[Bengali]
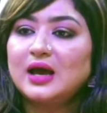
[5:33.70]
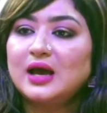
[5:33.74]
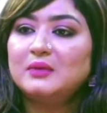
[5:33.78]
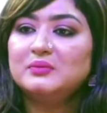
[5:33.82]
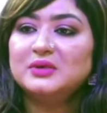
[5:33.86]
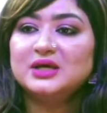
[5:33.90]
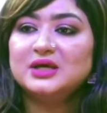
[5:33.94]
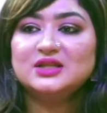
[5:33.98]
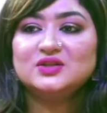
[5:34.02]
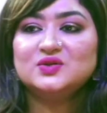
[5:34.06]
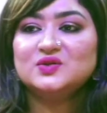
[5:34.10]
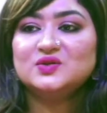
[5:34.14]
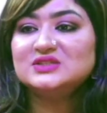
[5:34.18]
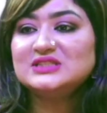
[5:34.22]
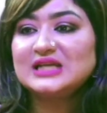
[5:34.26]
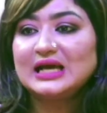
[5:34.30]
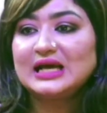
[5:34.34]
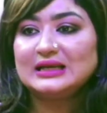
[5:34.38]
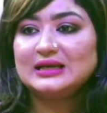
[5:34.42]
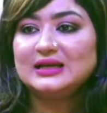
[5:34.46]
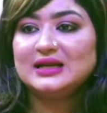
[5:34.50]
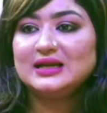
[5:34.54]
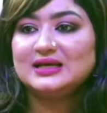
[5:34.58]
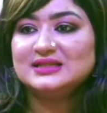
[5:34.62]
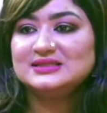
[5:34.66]
আমি কিন্তু
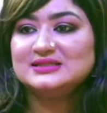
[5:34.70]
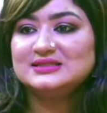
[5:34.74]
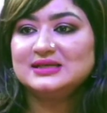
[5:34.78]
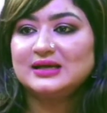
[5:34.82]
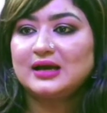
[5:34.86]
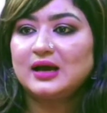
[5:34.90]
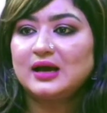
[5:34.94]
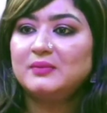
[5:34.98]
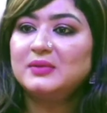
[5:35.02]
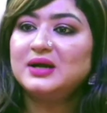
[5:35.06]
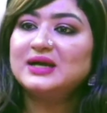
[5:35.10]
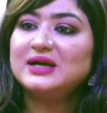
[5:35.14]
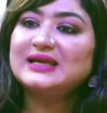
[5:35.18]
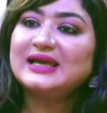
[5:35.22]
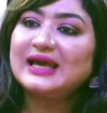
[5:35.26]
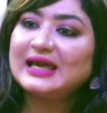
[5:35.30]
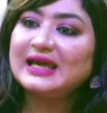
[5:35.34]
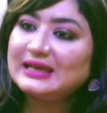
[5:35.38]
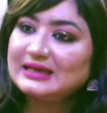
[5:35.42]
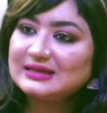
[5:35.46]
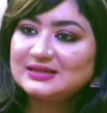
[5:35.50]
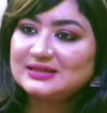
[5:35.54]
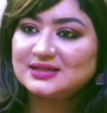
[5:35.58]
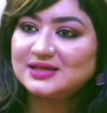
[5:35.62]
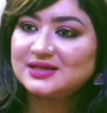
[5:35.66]
জানি না যে আমার
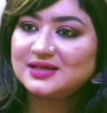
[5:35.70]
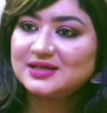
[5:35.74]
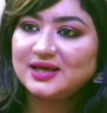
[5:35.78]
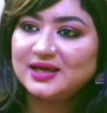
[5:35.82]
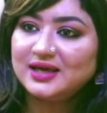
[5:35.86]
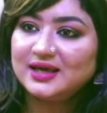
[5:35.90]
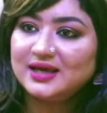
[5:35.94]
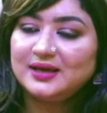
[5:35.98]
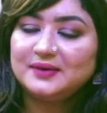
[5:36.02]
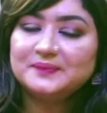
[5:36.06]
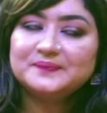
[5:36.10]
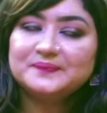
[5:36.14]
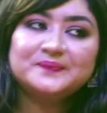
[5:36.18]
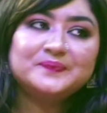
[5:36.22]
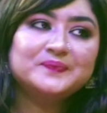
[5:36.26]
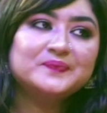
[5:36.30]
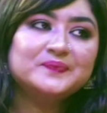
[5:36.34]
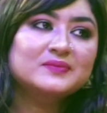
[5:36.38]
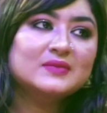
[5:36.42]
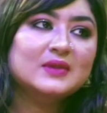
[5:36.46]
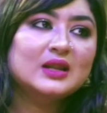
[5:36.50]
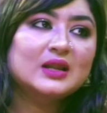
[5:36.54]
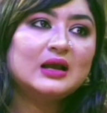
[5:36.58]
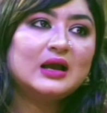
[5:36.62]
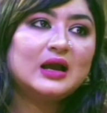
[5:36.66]
ক্যারেক্টার কি
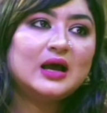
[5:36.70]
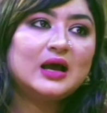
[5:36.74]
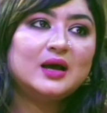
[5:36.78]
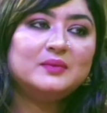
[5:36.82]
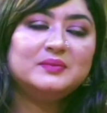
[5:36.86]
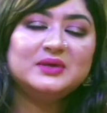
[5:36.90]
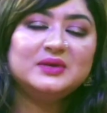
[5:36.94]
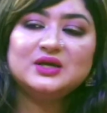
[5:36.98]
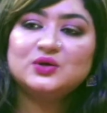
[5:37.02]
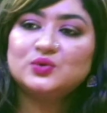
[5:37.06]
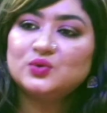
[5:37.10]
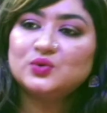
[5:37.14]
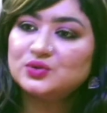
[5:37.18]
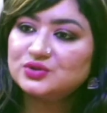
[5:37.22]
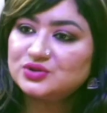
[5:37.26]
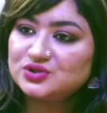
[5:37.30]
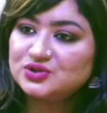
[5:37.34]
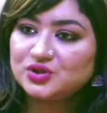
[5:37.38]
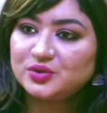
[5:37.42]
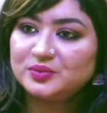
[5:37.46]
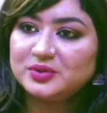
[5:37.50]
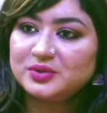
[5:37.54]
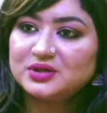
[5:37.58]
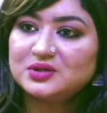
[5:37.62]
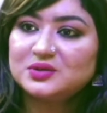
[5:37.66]
আমি কোন
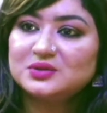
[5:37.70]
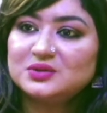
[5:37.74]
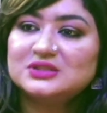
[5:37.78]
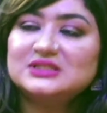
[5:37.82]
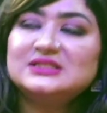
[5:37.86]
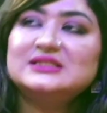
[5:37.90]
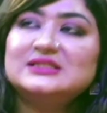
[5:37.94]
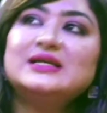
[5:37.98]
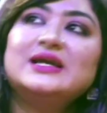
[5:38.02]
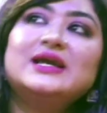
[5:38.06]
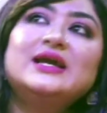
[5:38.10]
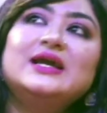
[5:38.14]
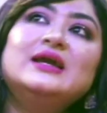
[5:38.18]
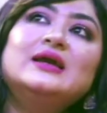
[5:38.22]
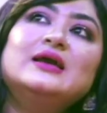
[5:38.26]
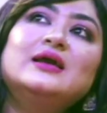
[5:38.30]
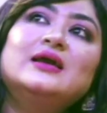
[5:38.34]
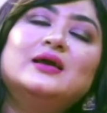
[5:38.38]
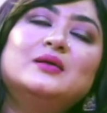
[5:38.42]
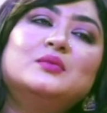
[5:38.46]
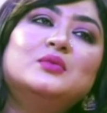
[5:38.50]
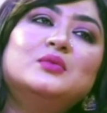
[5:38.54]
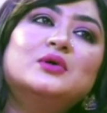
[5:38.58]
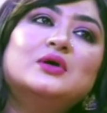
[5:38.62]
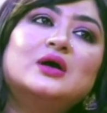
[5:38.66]
ছবি করছি
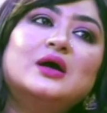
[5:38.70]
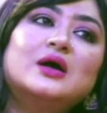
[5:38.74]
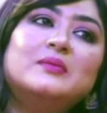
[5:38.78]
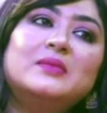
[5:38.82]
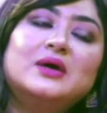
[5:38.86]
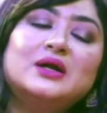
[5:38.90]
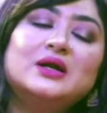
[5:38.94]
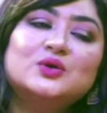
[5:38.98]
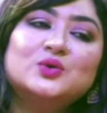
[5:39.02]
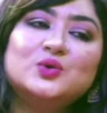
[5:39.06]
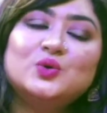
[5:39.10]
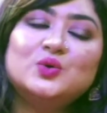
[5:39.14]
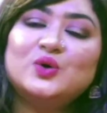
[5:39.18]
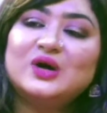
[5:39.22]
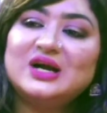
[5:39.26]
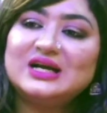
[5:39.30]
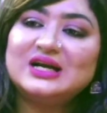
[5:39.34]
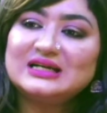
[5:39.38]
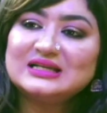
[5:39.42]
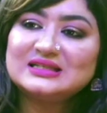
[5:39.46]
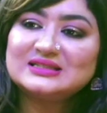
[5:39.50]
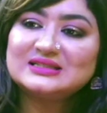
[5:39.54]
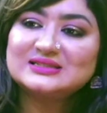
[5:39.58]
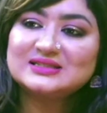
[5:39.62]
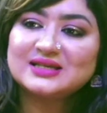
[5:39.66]
এবং আমার কো
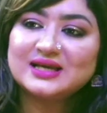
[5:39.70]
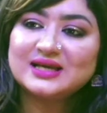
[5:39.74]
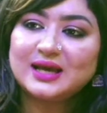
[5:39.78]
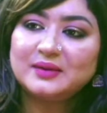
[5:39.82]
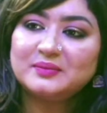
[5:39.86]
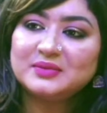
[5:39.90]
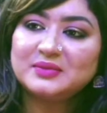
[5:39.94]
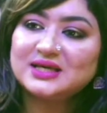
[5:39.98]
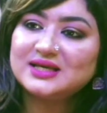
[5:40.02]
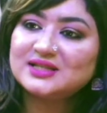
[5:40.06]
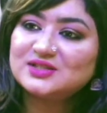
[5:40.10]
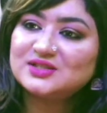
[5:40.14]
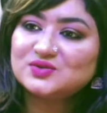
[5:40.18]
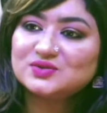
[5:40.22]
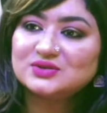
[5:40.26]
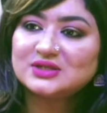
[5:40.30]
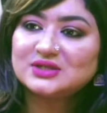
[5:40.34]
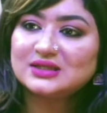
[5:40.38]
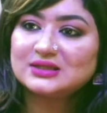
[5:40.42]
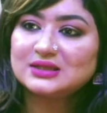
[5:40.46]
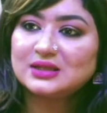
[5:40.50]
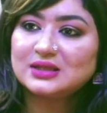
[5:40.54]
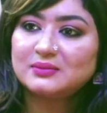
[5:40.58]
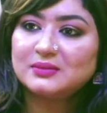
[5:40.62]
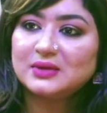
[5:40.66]
আর্টিস্টকে আমি কিছু
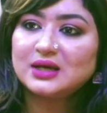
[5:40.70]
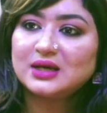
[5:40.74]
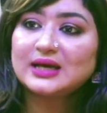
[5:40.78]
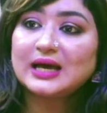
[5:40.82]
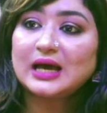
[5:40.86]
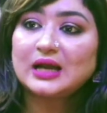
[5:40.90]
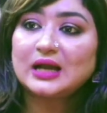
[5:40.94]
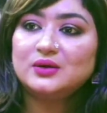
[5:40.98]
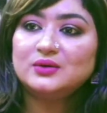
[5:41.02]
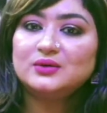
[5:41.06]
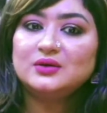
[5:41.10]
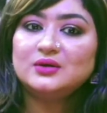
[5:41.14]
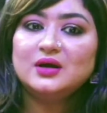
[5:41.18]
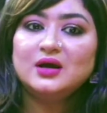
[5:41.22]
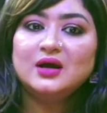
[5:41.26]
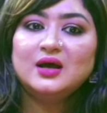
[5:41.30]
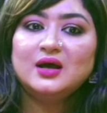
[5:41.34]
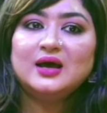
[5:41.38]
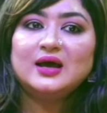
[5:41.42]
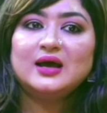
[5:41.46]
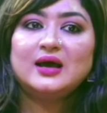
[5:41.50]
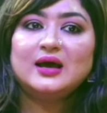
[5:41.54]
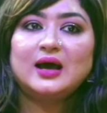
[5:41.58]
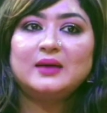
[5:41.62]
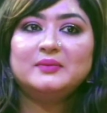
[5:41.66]
জানতাম না কারণ
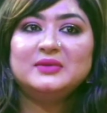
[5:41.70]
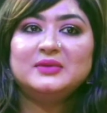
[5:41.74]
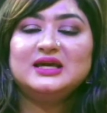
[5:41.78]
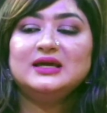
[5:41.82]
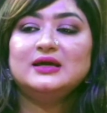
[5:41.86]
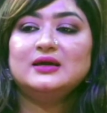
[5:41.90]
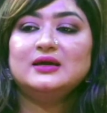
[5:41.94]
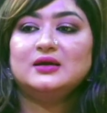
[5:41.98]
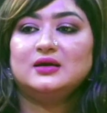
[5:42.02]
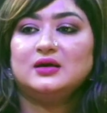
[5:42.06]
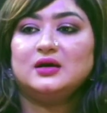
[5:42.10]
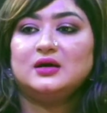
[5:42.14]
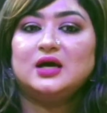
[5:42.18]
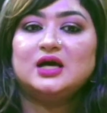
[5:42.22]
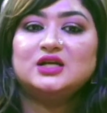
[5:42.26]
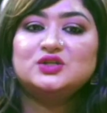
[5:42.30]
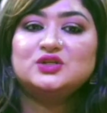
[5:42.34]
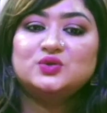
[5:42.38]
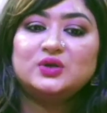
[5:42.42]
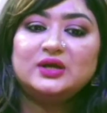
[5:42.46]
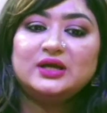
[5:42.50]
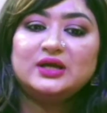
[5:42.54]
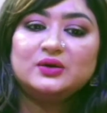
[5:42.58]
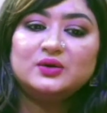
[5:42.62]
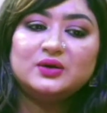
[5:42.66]
আমি
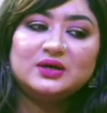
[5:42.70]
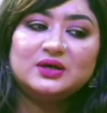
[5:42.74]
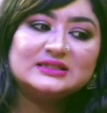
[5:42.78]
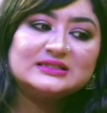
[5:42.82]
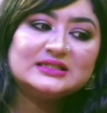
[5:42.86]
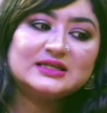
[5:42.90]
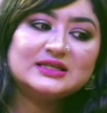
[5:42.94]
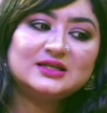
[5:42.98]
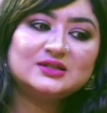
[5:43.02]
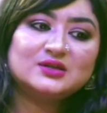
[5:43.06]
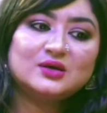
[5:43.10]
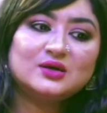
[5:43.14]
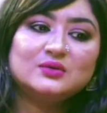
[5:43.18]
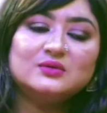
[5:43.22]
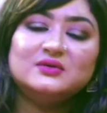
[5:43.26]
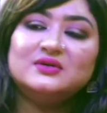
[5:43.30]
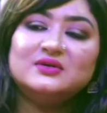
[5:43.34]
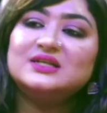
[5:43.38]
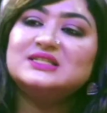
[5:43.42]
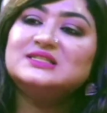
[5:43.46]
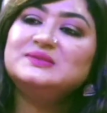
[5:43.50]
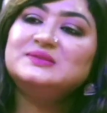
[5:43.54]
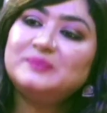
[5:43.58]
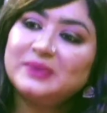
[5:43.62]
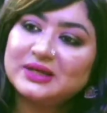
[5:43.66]
আসলে হয়েছে কি তখন
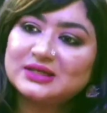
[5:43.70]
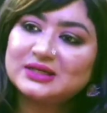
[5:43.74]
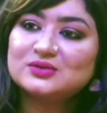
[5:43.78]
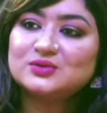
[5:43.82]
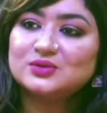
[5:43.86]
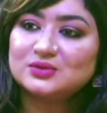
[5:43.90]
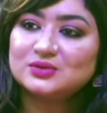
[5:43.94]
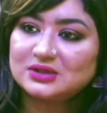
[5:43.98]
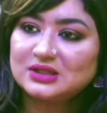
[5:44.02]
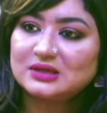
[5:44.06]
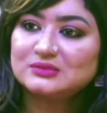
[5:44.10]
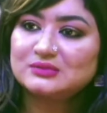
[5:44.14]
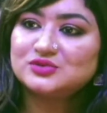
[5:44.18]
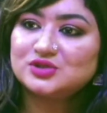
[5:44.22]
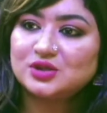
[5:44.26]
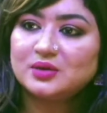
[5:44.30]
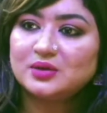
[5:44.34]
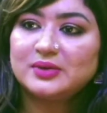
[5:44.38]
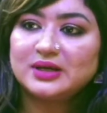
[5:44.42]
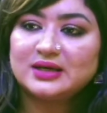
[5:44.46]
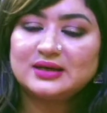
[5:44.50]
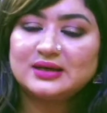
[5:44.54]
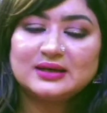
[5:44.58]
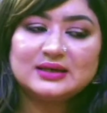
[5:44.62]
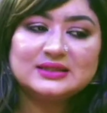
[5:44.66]
রেসপেক্ট করতাম
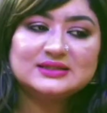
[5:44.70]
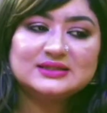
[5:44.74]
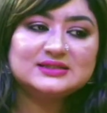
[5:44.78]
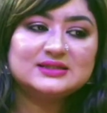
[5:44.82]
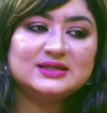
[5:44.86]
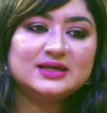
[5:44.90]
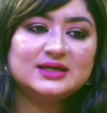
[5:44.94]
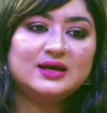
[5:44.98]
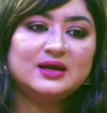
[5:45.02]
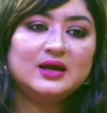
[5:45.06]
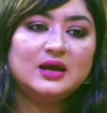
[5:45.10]
সবাইকে যে